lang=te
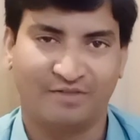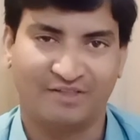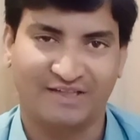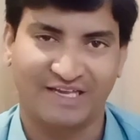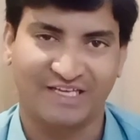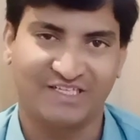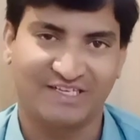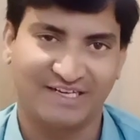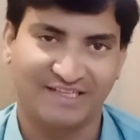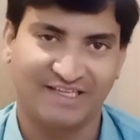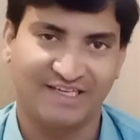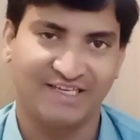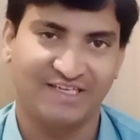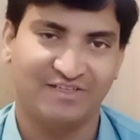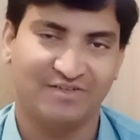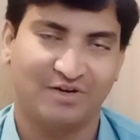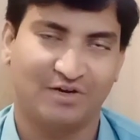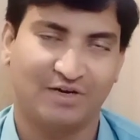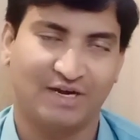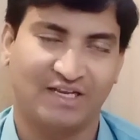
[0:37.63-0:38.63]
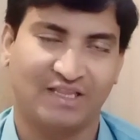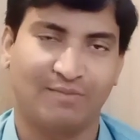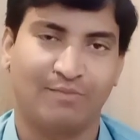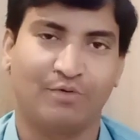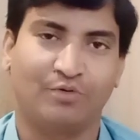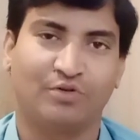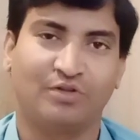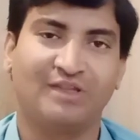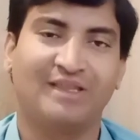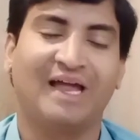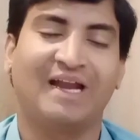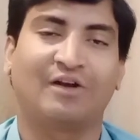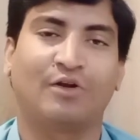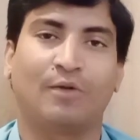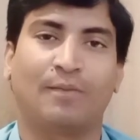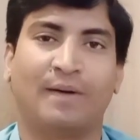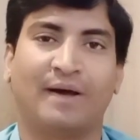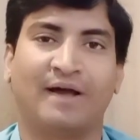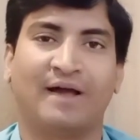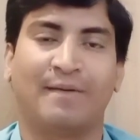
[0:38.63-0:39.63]
స్కెచ్ని అయితే గీసినట్టు అర్థమవుతుంది
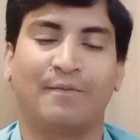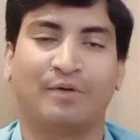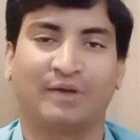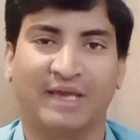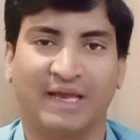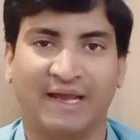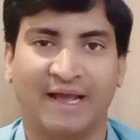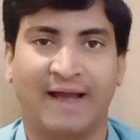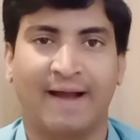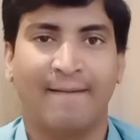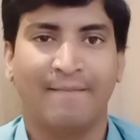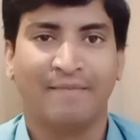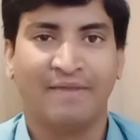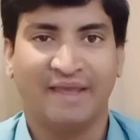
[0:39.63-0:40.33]
దానిలో భాగంగా ముఖ్యంగా